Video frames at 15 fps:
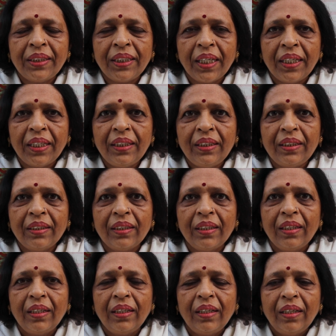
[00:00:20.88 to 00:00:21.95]
शांत
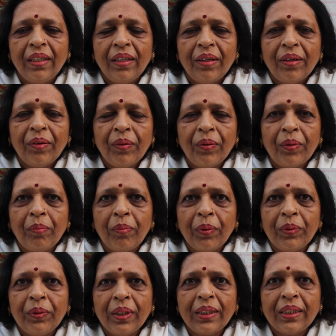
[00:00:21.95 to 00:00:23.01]
और
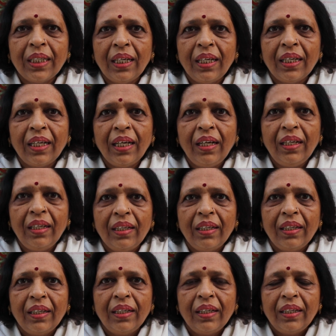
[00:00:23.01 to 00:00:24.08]
बहुत अच्छा लगा
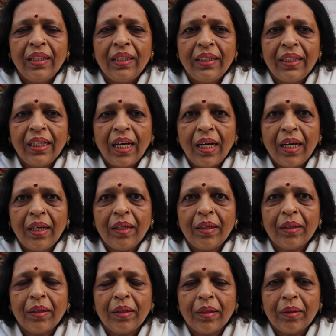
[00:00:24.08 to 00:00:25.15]
यहाँ
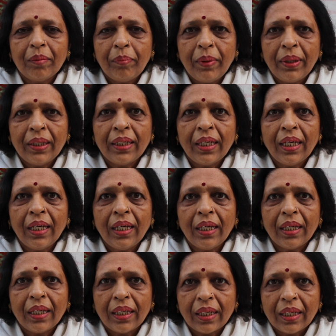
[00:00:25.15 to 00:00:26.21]
पढ़ के
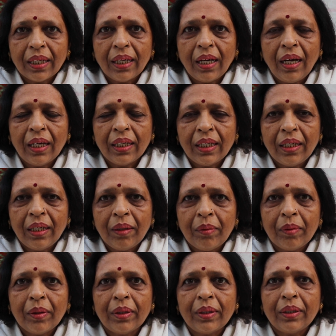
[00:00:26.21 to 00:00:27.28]
आके
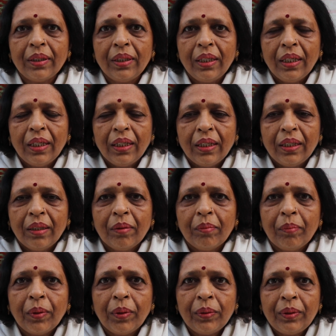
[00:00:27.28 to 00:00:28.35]

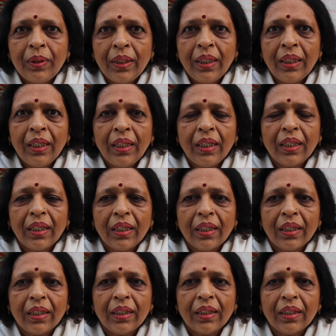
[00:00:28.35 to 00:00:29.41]
बहुत ही
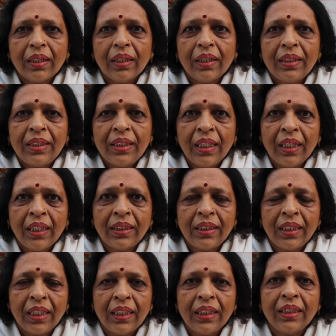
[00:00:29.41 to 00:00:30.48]
अच्छे
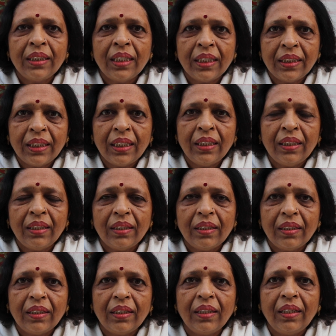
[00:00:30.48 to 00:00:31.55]
अच्छे सेशन
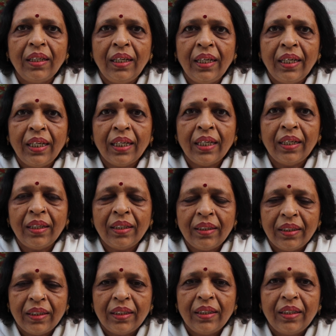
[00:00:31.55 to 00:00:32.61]
लेने का
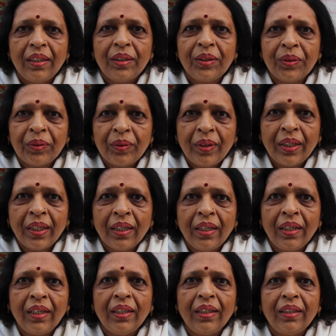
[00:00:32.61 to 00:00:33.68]
सुनने
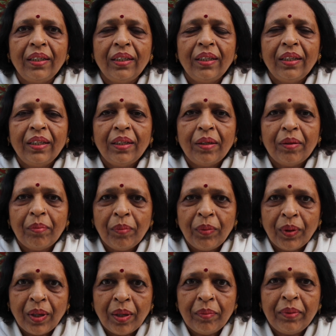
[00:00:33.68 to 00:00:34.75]
का
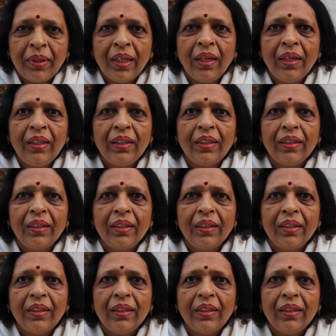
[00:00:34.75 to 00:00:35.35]
मौका मिला